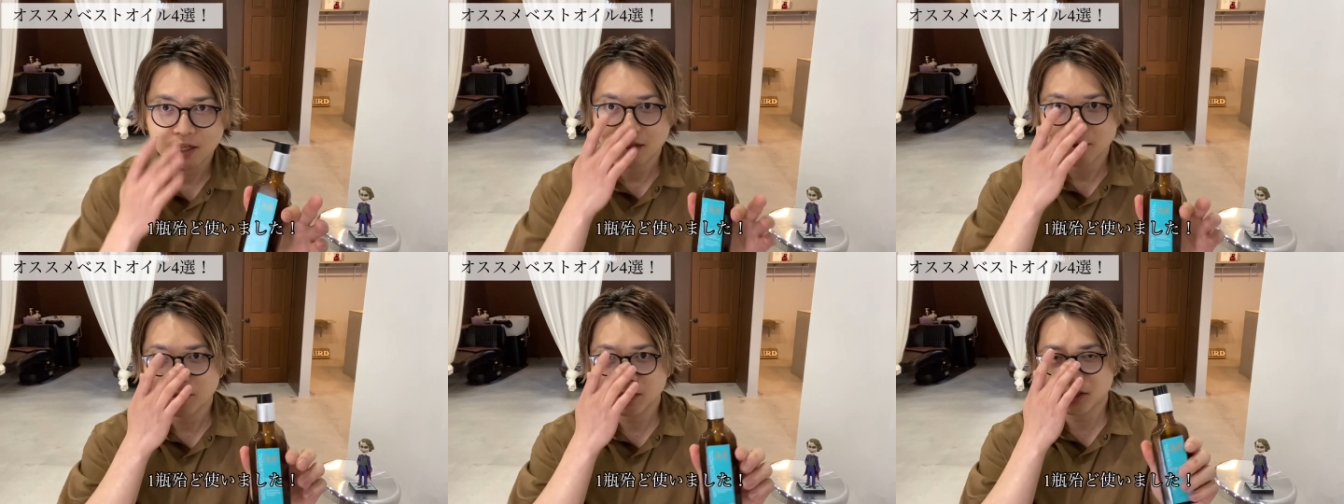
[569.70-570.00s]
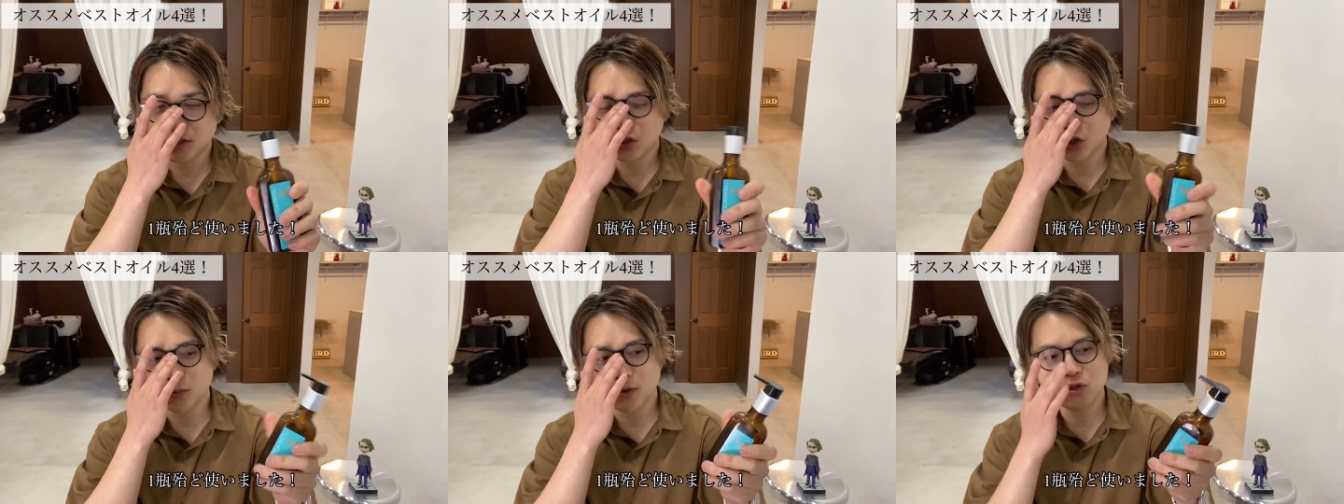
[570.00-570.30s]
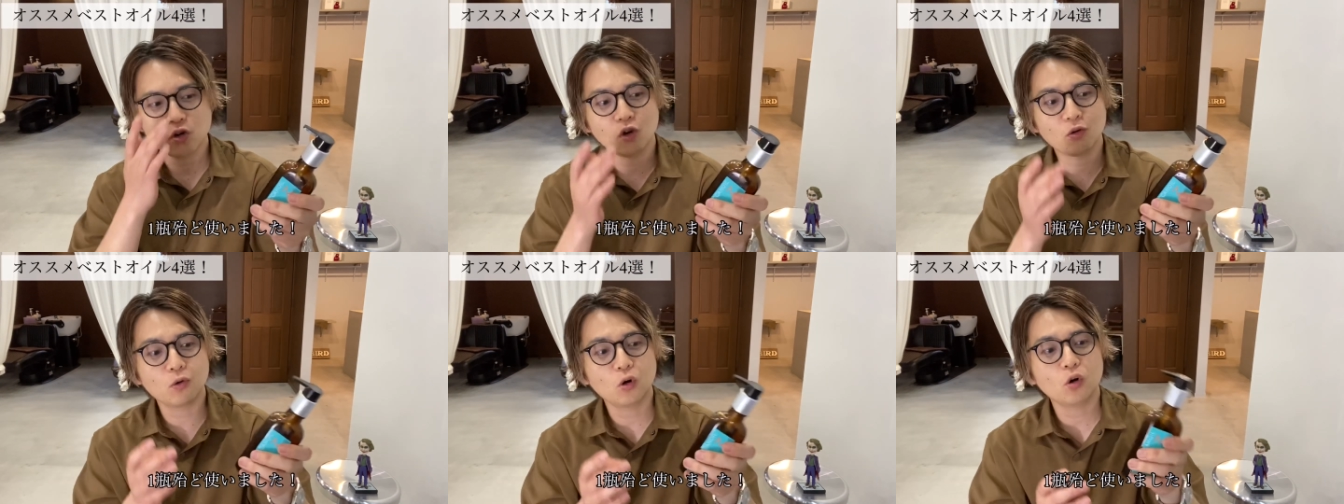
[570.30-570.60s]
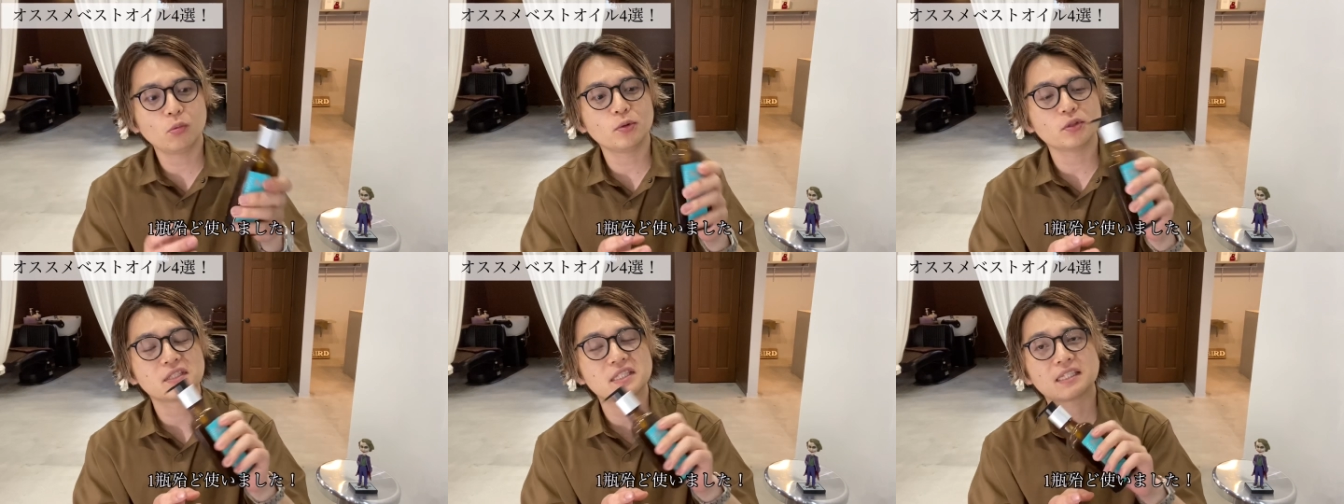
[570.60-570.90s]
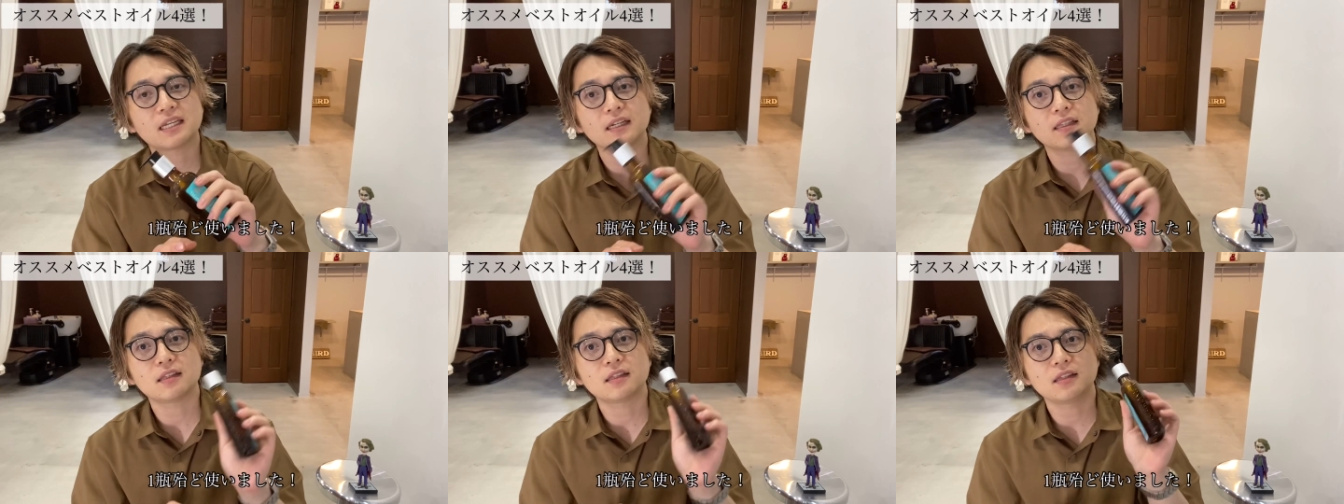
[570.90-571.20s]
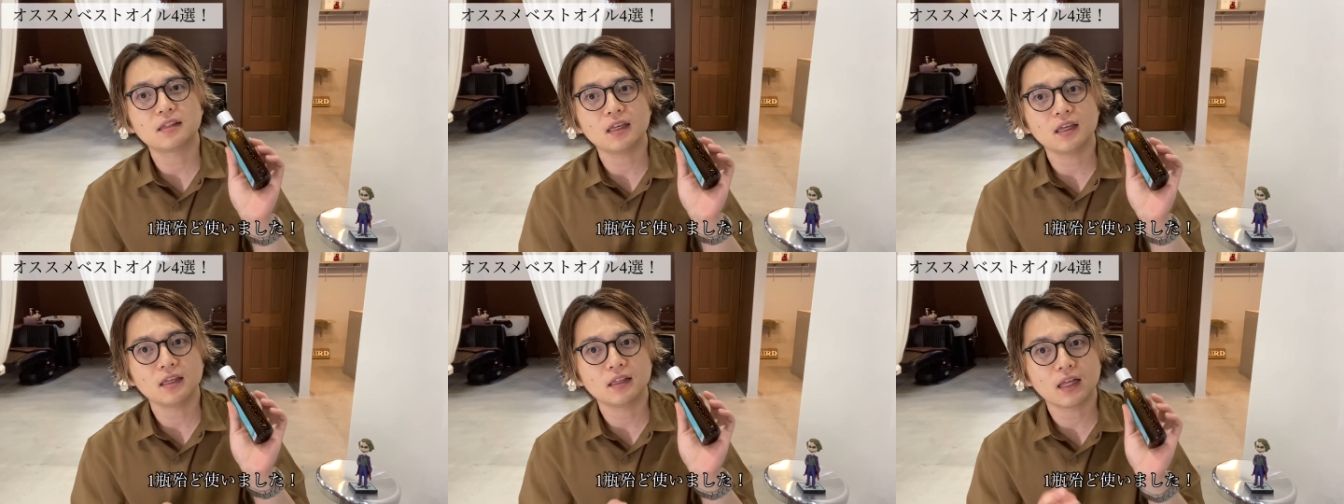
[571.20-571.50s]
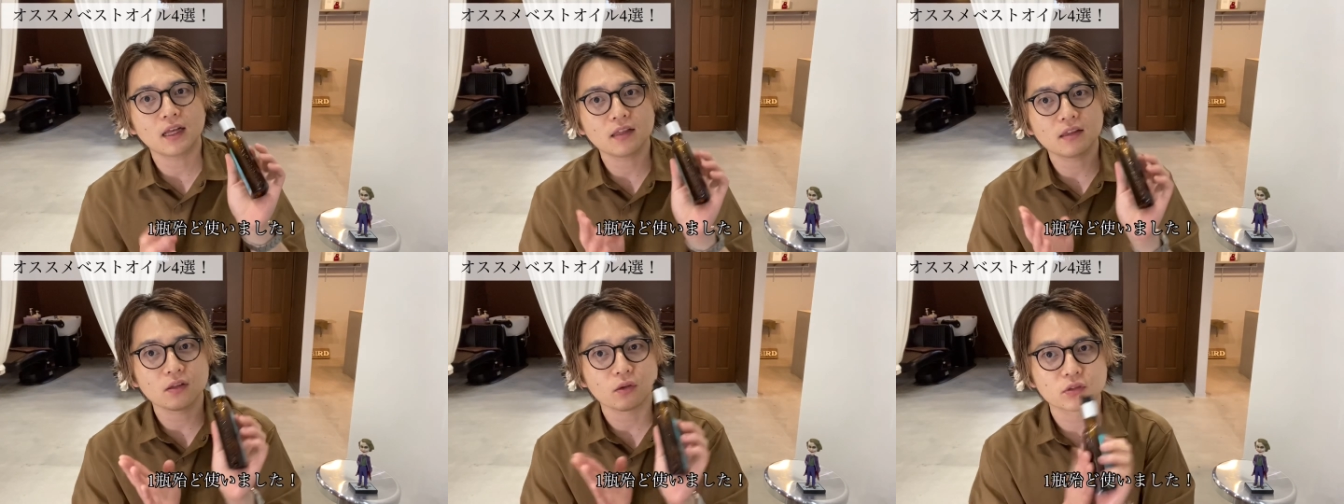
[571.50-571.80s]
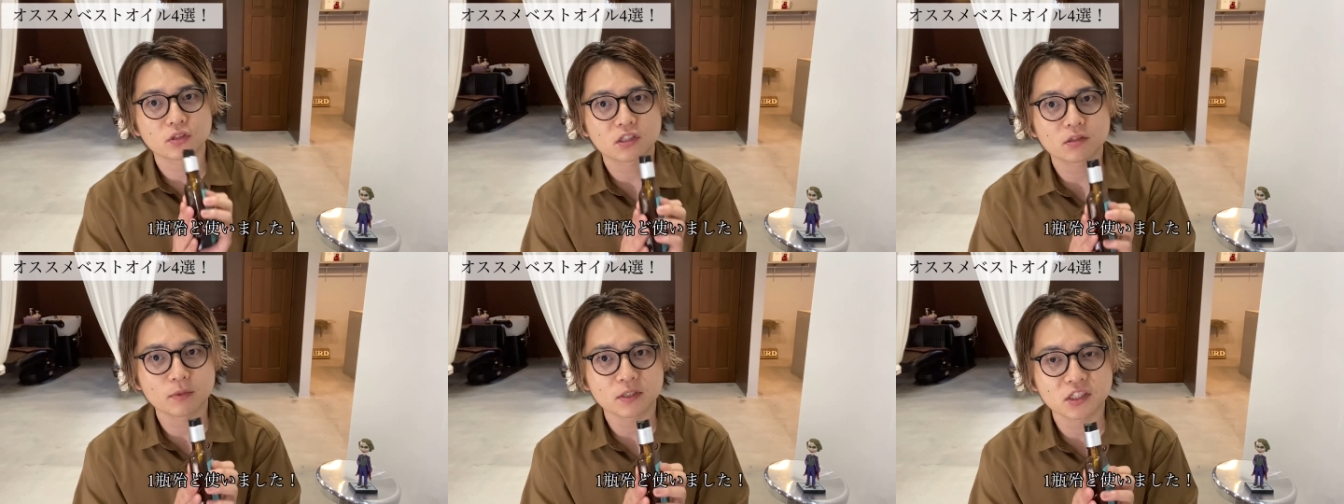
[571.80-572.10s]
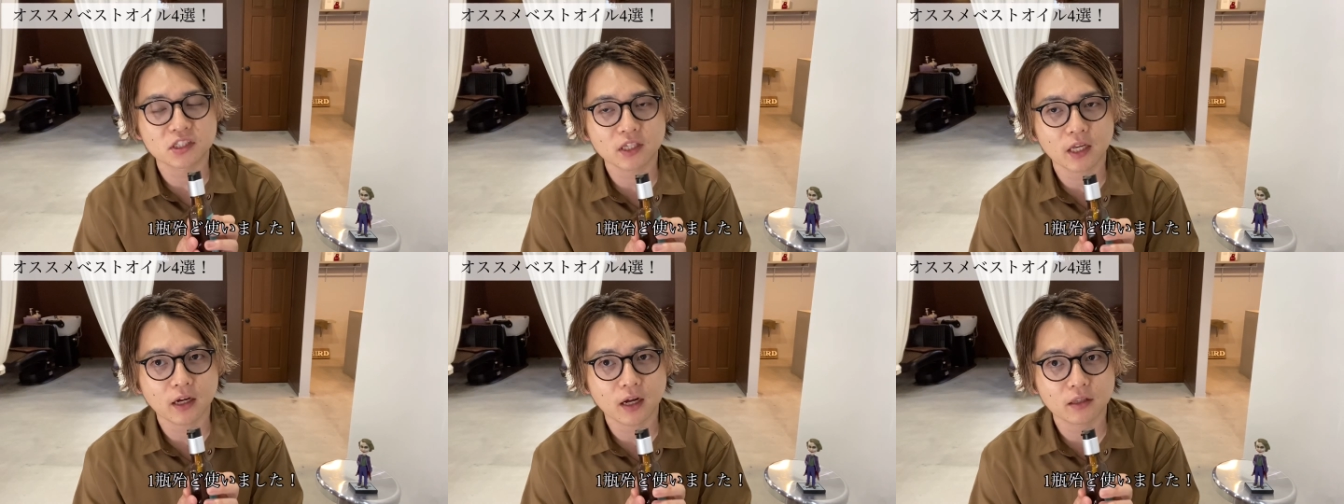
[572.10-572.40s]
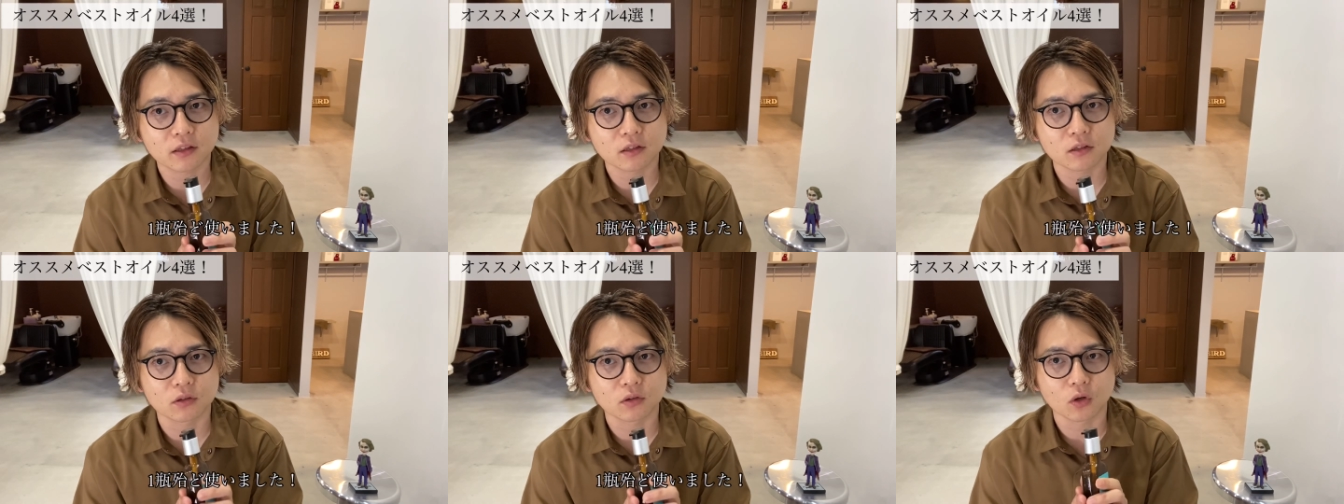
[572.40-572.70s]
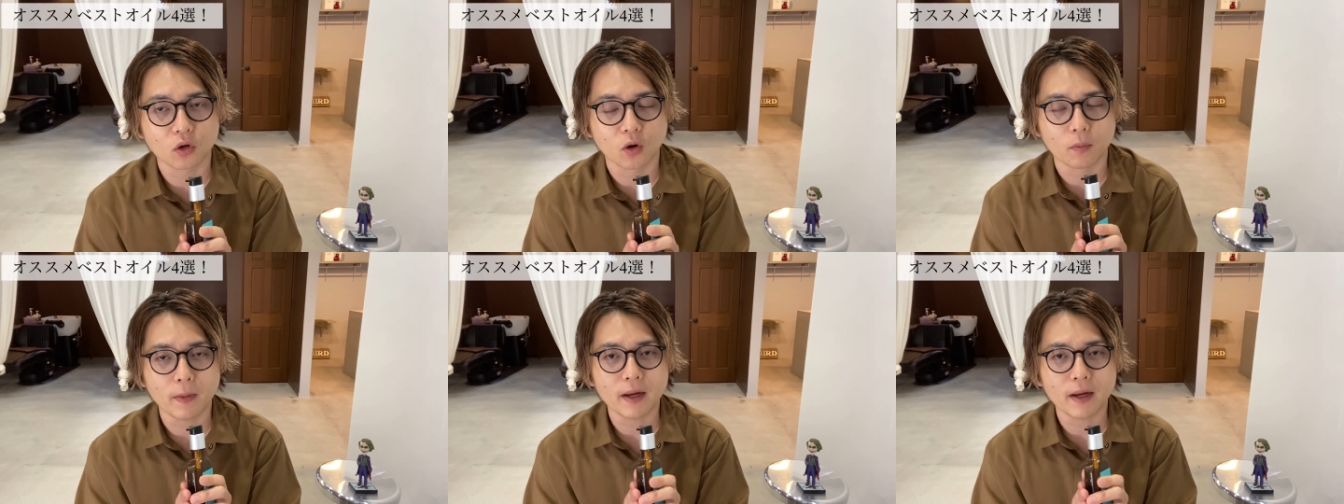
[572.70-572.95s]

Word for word: 一人ほぼ使って、なんでおすすめしないかというと、